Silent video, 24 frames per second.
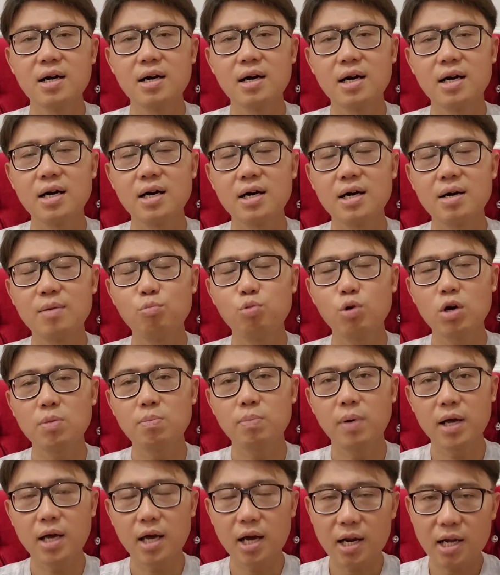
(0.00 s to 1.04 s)
uh,
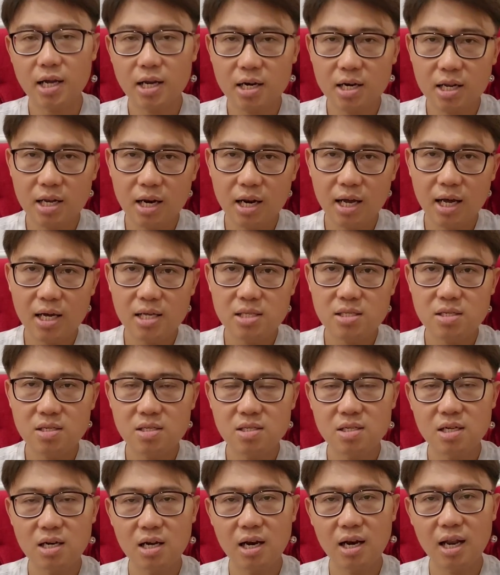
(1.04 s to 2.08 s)
buat bayar inilah,
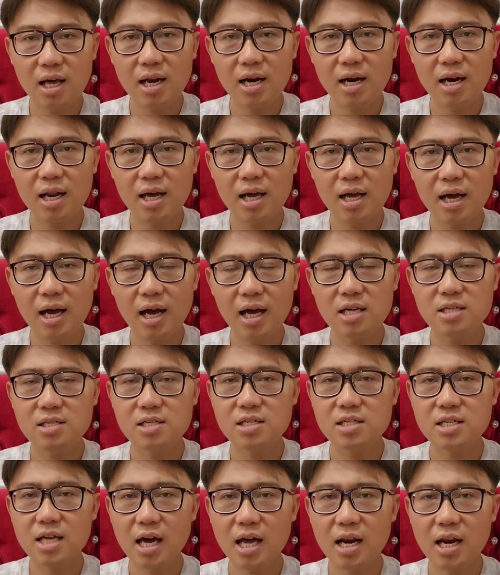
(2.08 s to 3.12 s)
cicilan lah,
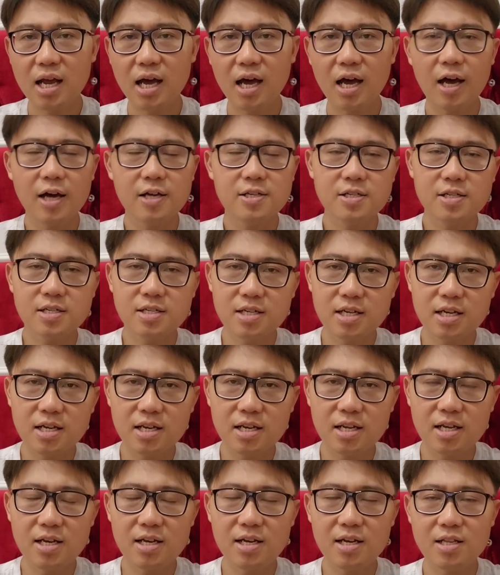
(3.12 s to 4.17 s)
ngasih sana, ngasih
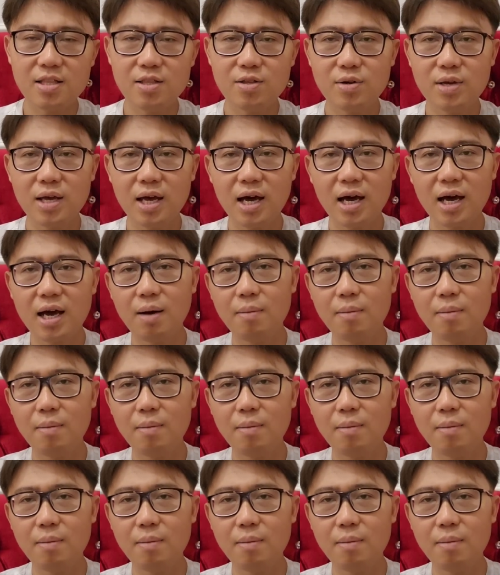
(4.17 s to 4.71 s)
sini gitu ya.